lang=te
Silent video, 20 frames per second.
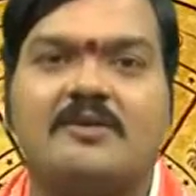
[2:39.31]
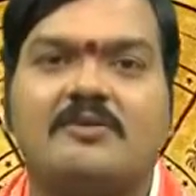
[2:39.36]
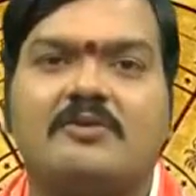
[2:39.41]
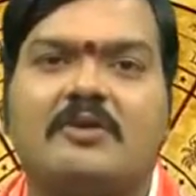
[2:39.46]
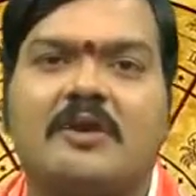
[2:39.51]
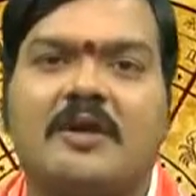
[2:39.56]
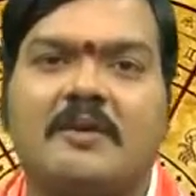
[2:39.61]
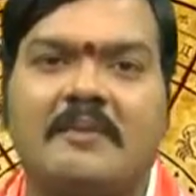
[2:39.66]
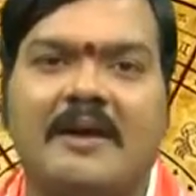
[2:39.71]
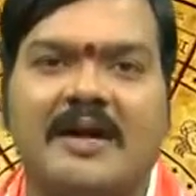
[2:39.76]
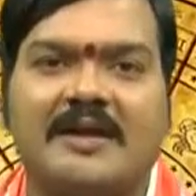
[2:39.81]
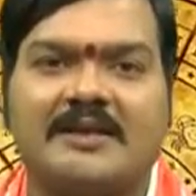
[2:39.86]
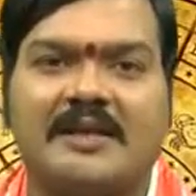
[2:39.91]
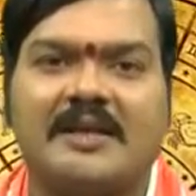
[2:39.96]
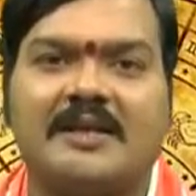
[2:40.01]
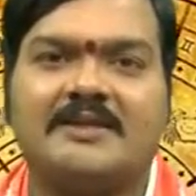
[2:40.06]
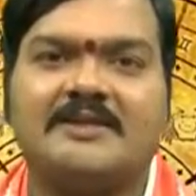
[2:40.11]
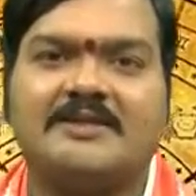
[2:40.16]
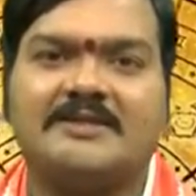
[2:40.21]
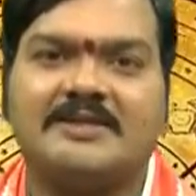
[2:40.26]
రుణ
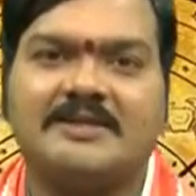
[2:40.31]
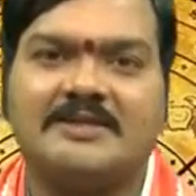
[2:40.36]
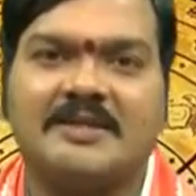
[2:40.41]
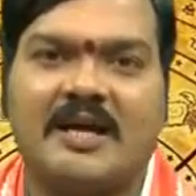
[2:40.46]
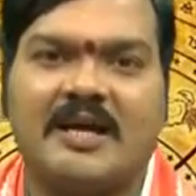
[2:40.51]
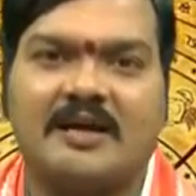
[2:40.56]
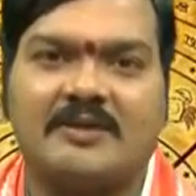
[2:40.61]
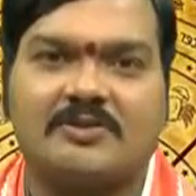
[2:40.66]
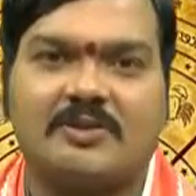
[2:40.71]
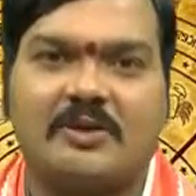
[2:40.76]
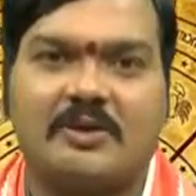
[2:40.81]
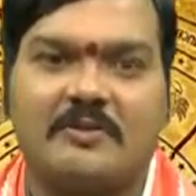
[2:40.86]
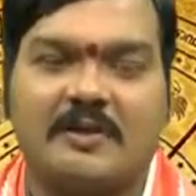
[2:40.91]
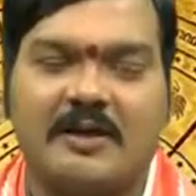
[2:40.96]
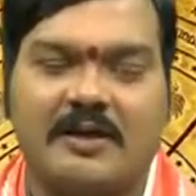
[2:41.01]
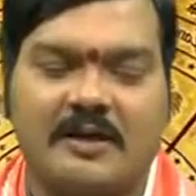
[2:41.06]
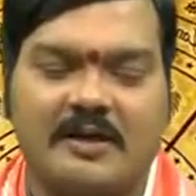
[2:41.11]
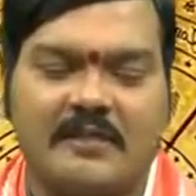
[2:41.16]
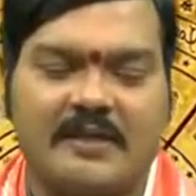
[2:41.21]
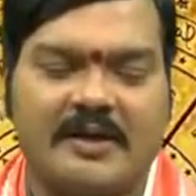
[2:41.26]
బాధల నుంచి చాలా
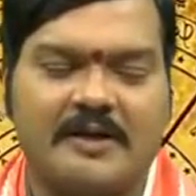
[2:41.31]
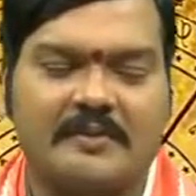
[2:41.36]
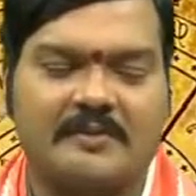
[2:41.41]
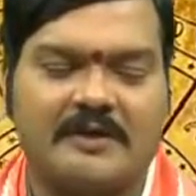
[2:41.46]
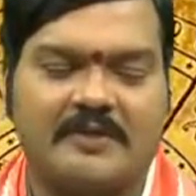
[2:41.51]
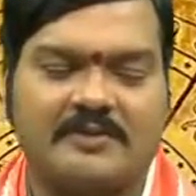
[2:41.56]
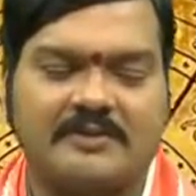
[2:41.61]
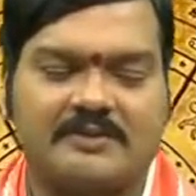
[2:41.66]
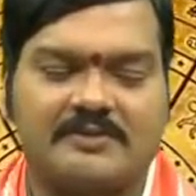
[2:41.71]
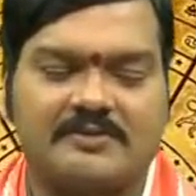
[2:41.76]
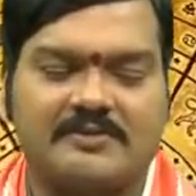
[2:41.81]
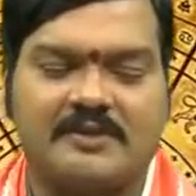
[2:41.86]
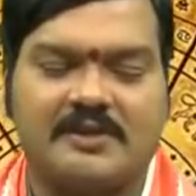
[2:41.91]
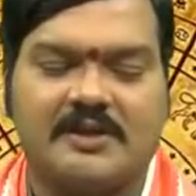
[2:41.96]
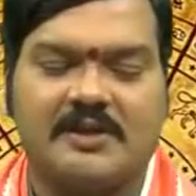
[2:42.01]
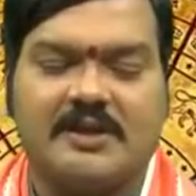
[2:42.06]
సులభంగా బయటపడవచ్చు